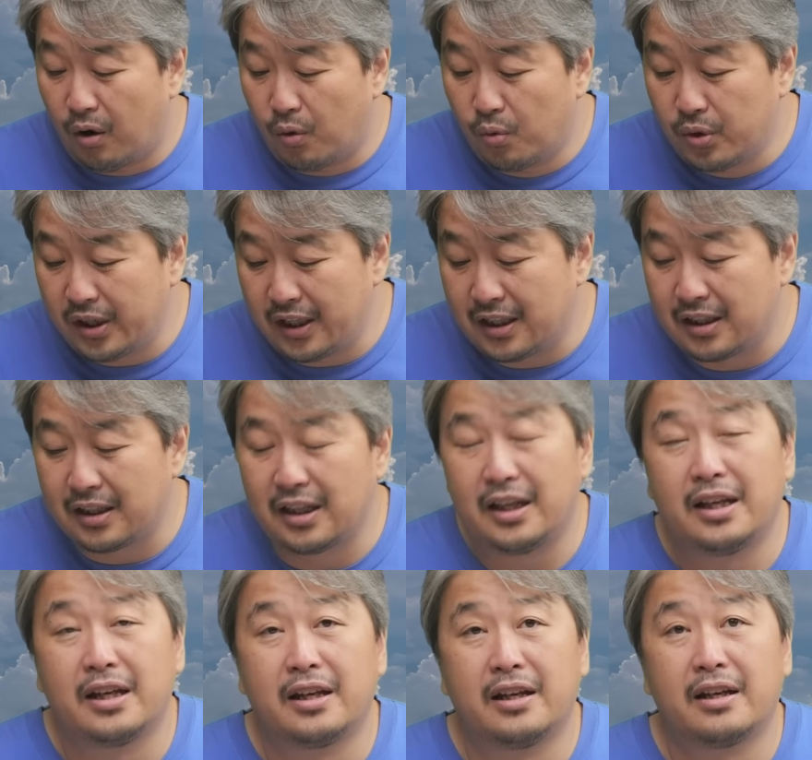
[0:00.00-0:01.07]
우리는
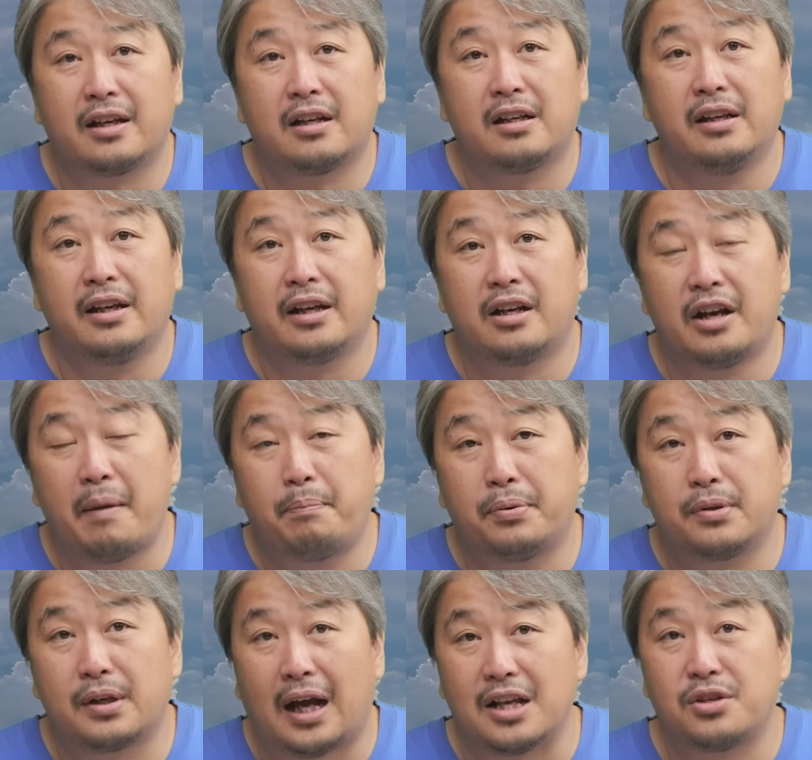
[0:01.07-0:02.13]
이
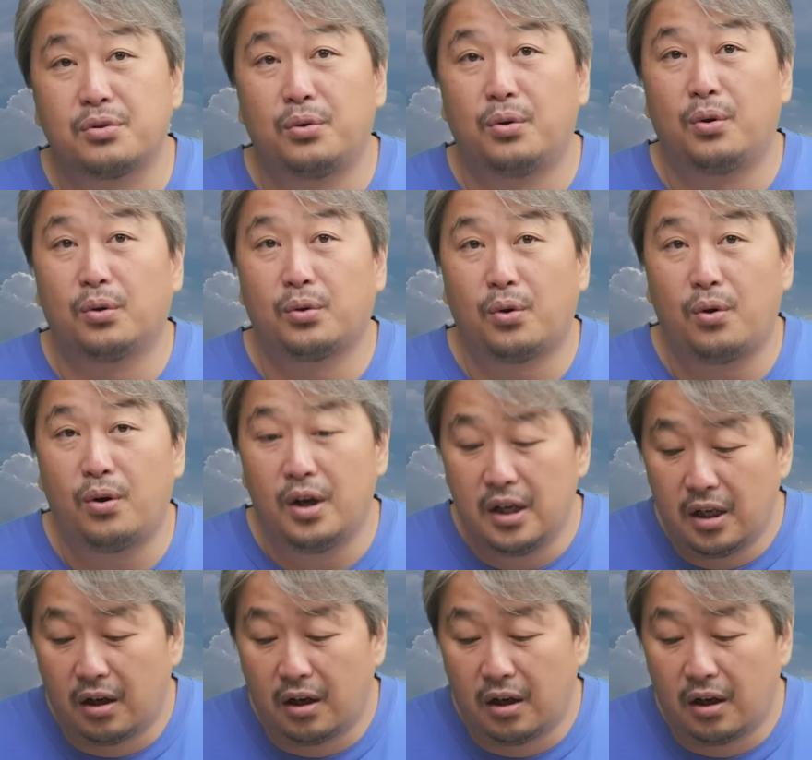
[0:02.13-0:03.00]
그래프를 가지고도